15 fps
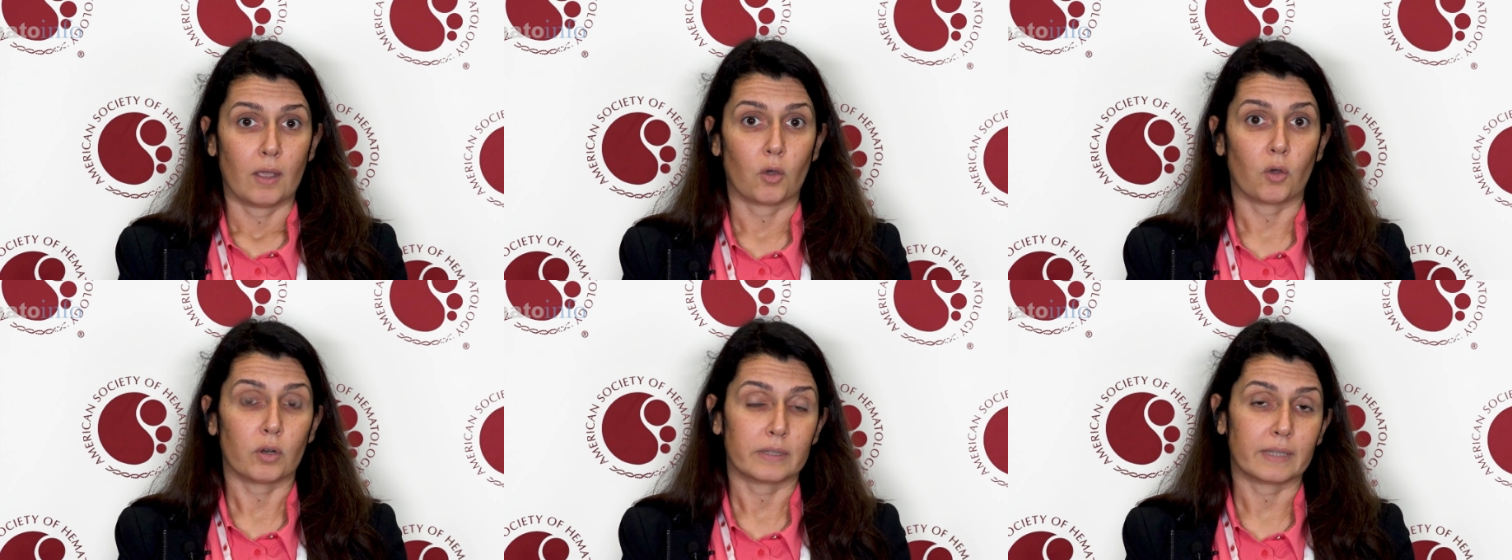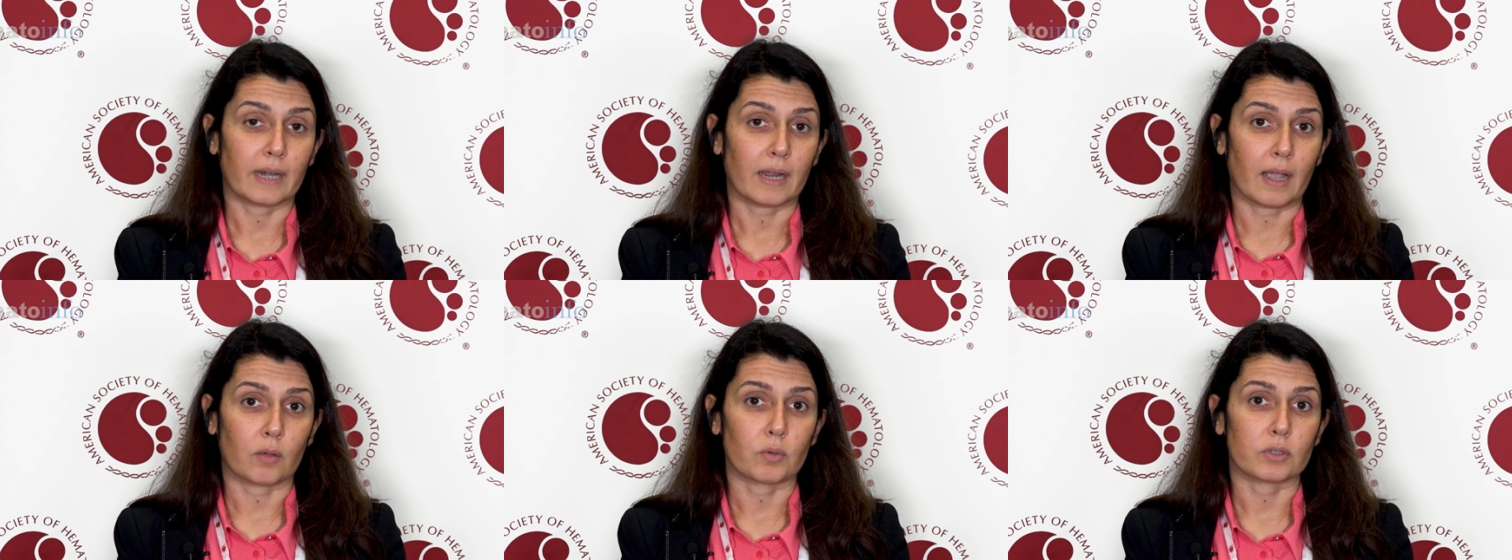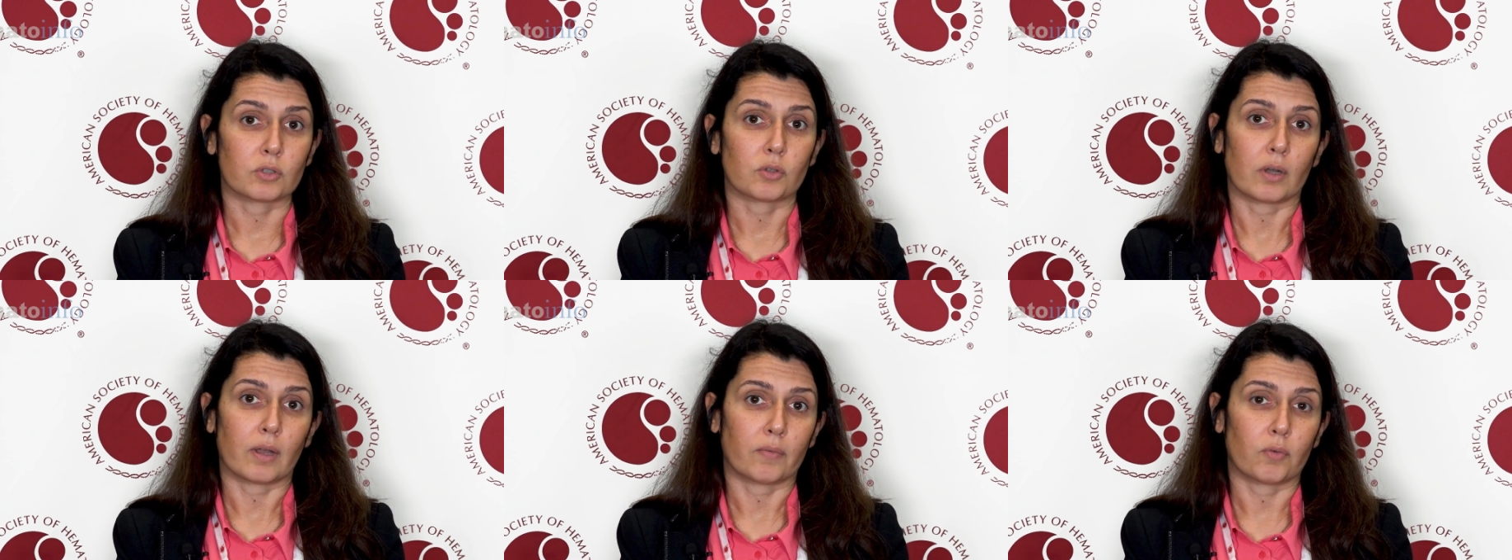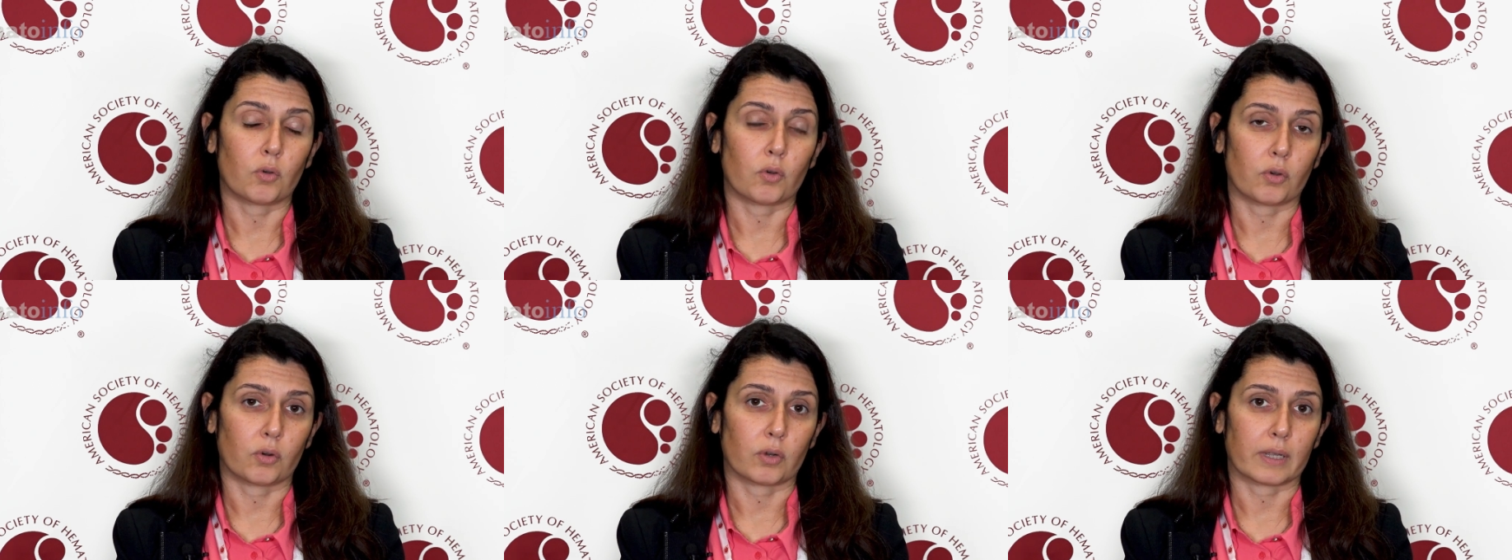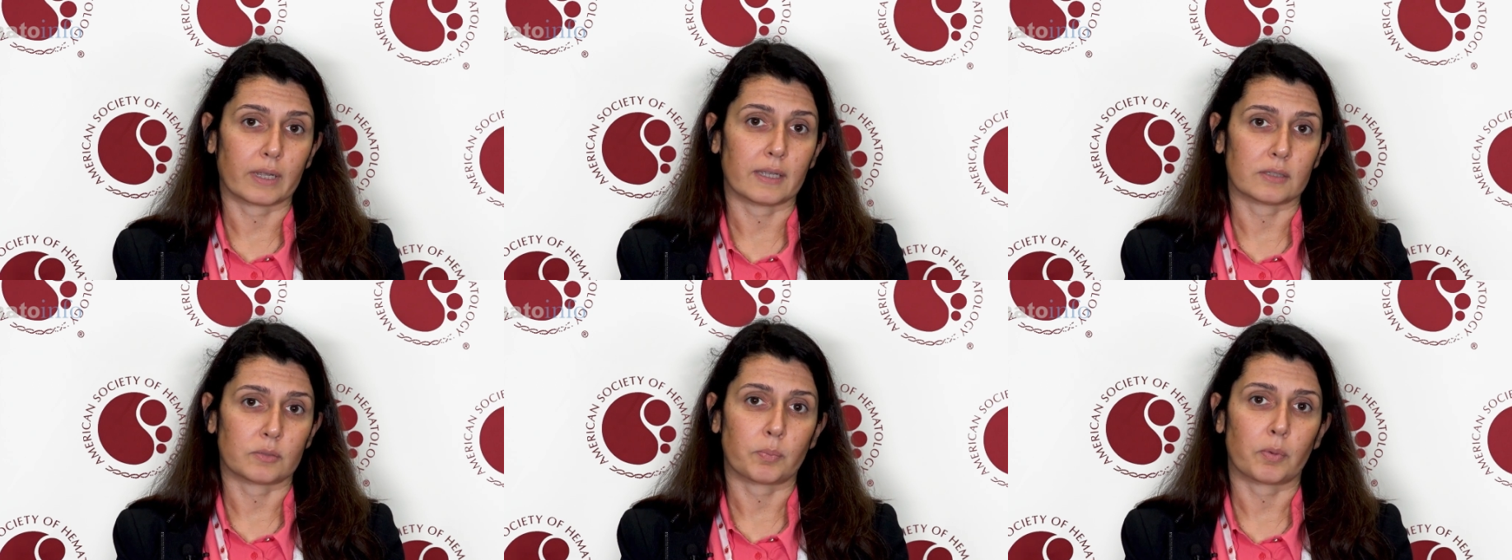Oltre a questo lavoro
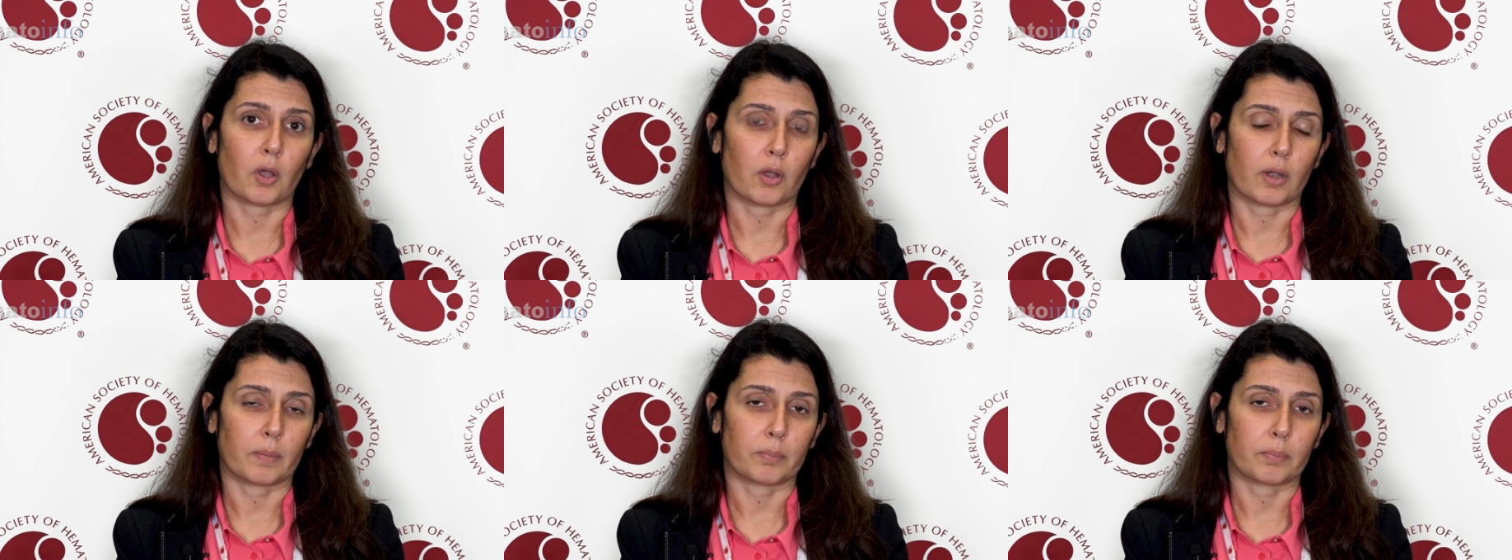che esplora